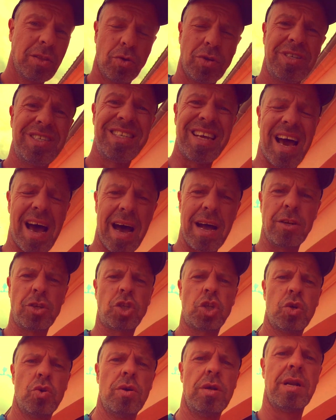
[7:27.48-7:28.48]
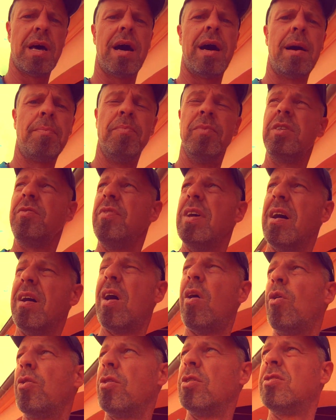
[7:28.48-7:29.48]
Total schönen Abend. Wir
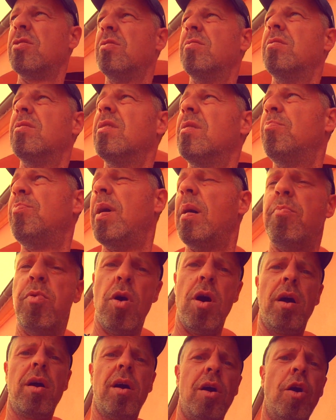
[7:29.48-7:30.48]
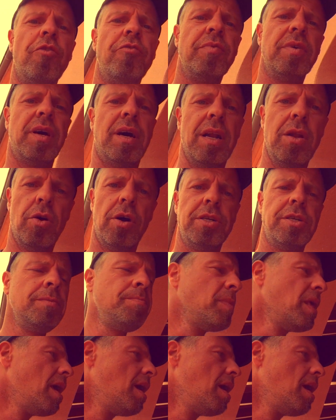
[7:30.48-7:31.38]
hauen uns ein, paar Burger auf den Grill heute.